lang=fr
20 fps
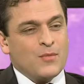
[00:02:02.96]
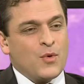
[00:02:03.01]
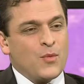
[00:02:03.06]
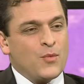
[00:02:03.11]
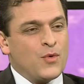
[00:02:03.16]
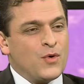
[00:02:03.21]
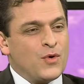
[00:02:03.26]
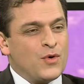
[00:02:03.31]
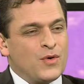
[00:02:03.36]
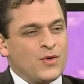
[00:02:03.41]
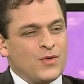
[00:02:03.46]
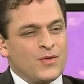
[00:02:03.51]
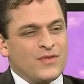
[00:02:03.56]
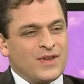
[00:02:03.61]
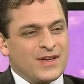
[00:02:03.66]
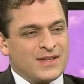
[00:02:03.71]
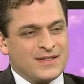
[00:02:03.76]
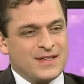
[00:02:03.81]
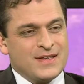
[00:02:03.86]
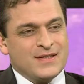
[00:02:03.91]
a un moment
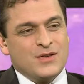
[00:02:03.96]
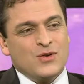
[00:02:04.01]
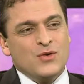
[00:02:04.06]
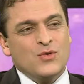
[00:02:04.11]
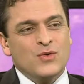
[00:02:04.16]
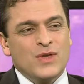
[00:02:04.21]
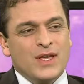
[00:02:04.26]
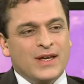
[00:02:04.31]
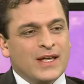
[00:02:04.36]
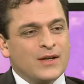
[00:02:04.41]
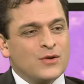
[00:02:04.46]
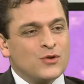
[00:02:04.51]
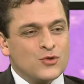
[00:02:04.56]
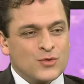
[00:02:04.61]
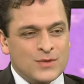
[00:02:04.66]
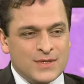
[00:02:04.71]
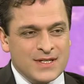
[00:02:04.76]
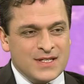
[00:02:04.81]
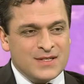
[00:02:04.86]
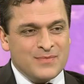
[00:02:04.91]
vers 16 ans où il y a quelque
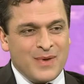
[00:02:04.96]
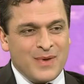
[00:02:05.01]
chose qui